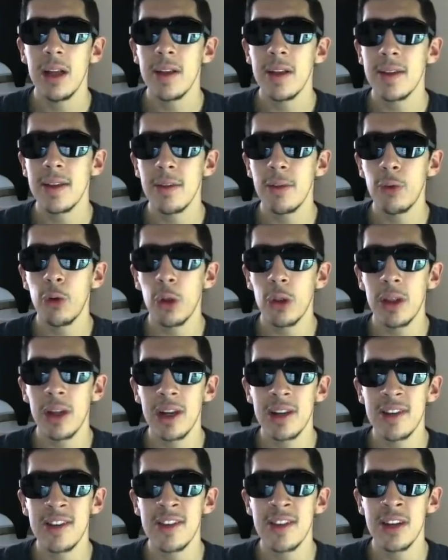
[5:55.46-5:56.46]
Sırf kodlar
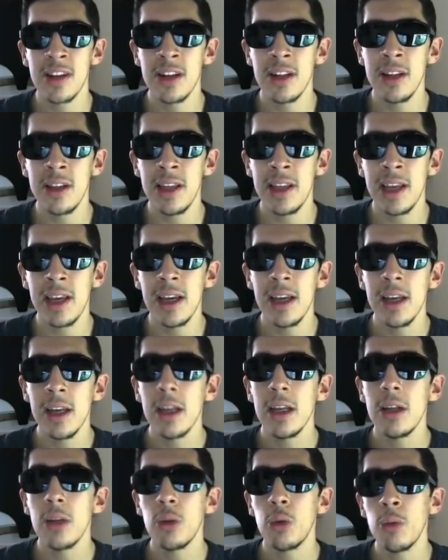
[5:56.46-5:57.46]
sızdırıldı diye
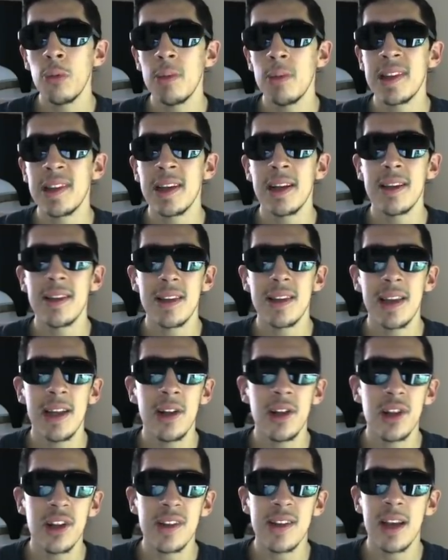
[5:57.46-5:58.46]
Dün mesela
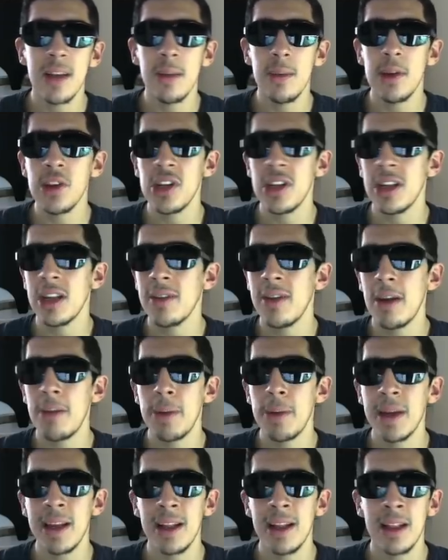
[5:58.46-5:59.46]
gelecek SBC'leri veya
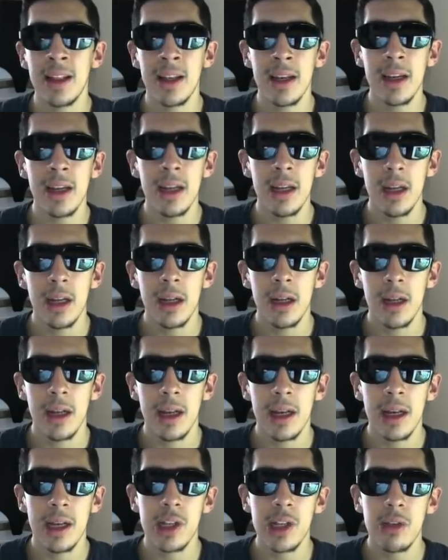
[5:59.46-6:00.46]
paketleri
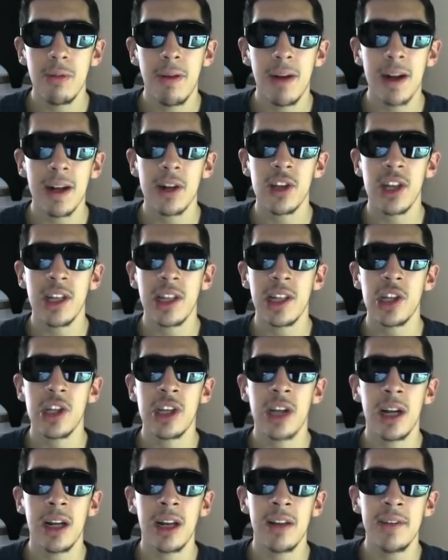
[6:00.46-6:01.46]
e, farklı şekilde
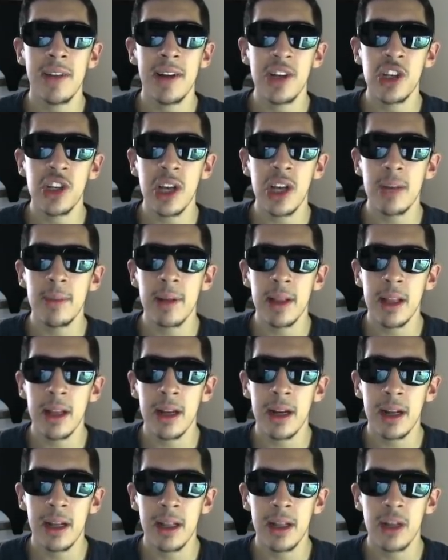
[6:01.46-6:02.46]
çıkarlar veya
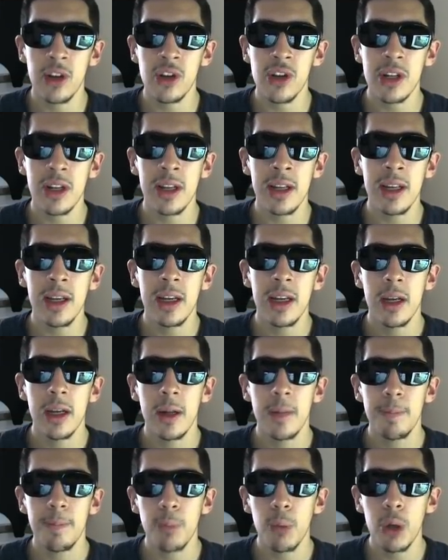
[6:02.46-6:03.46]
çıkarmadılar arkadaşlar. Hani
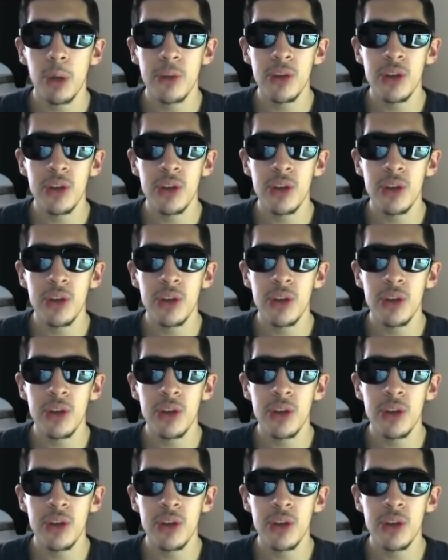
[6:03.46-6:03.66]
böyle bir